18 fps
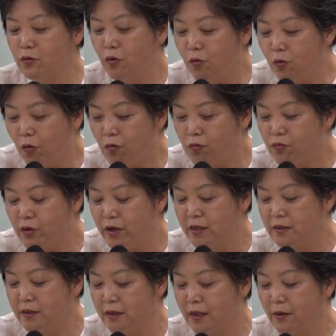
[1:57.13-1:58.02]
또
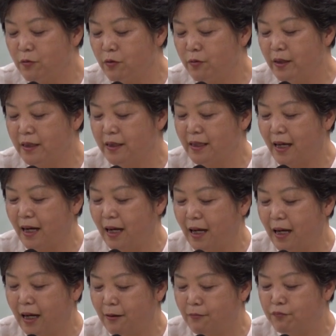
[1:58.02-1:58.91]
공부해서 내 몸에 딱
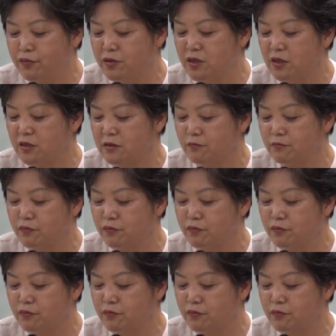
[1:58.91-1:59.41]
붙여,